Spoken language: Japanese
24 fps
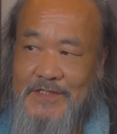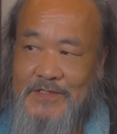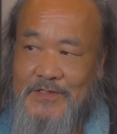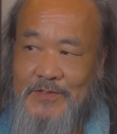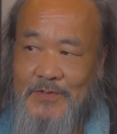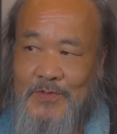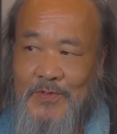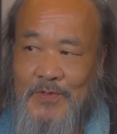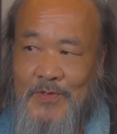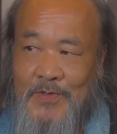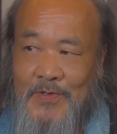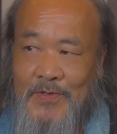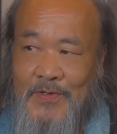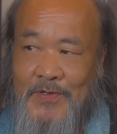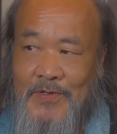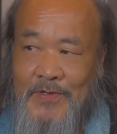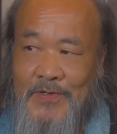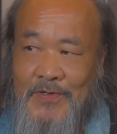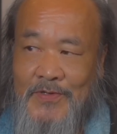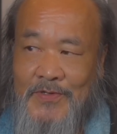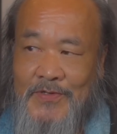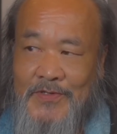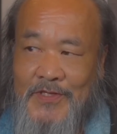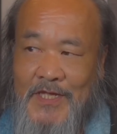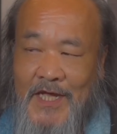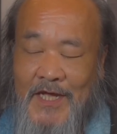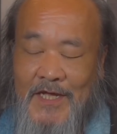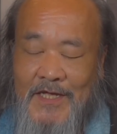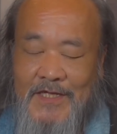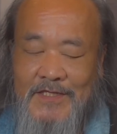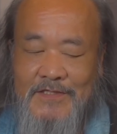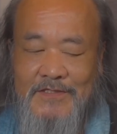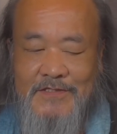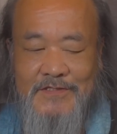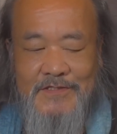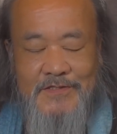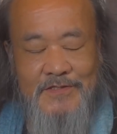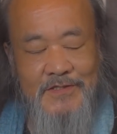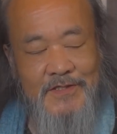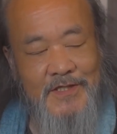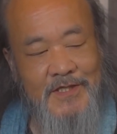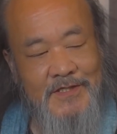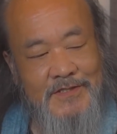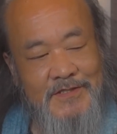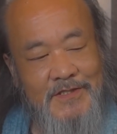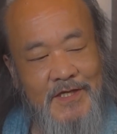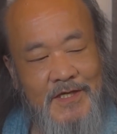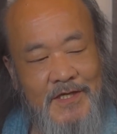その、なんつうん
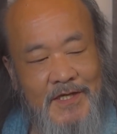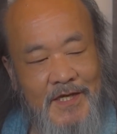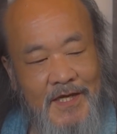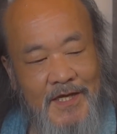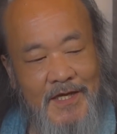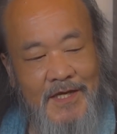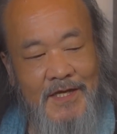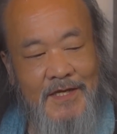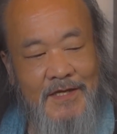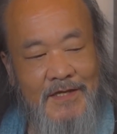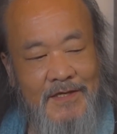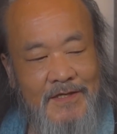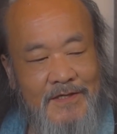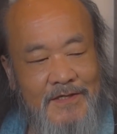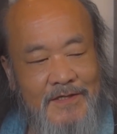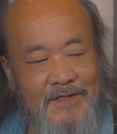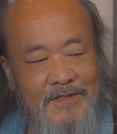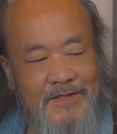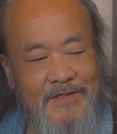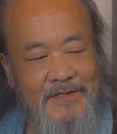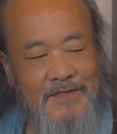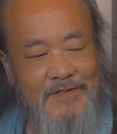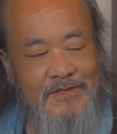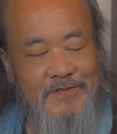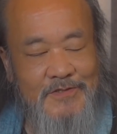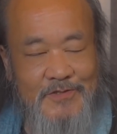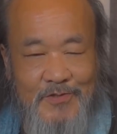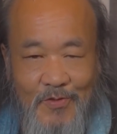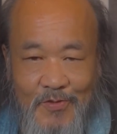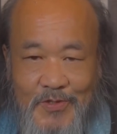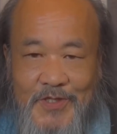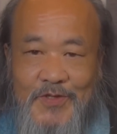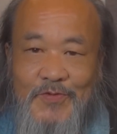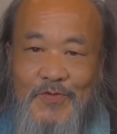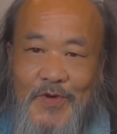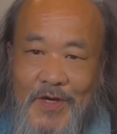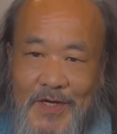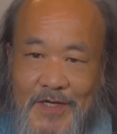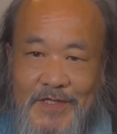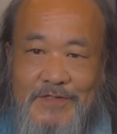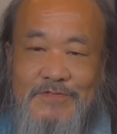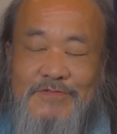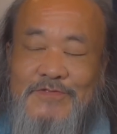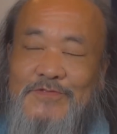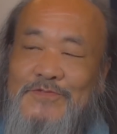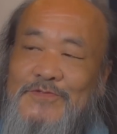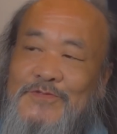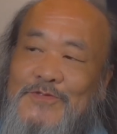ですかね、動きはあ
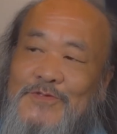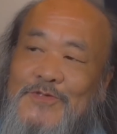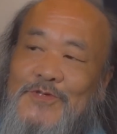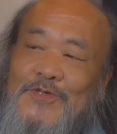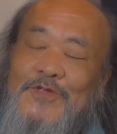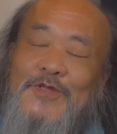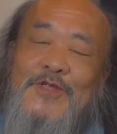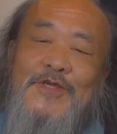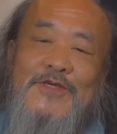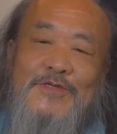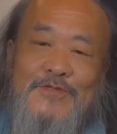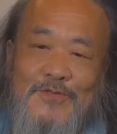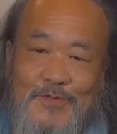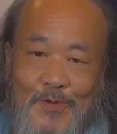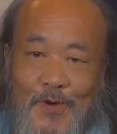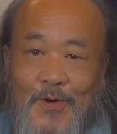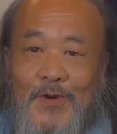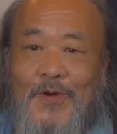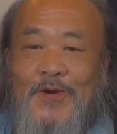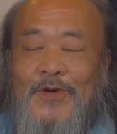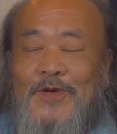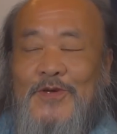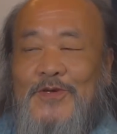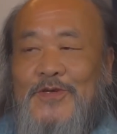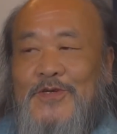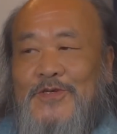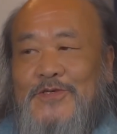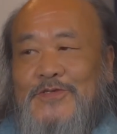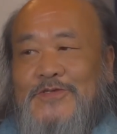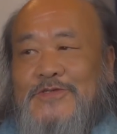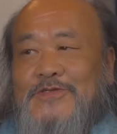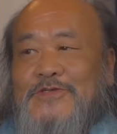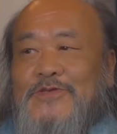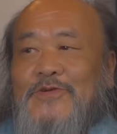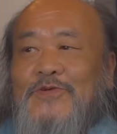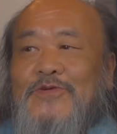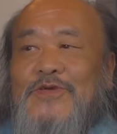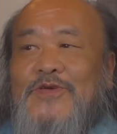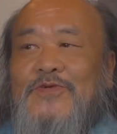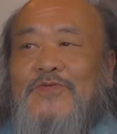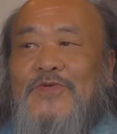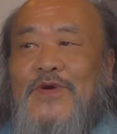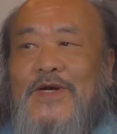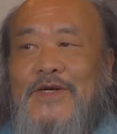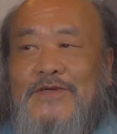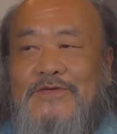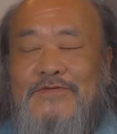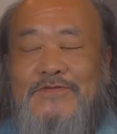るんですよ。動き
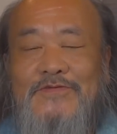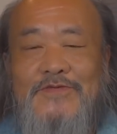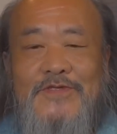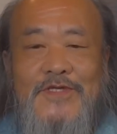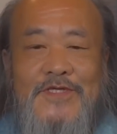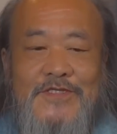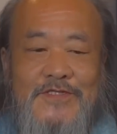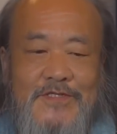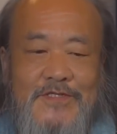はあるんで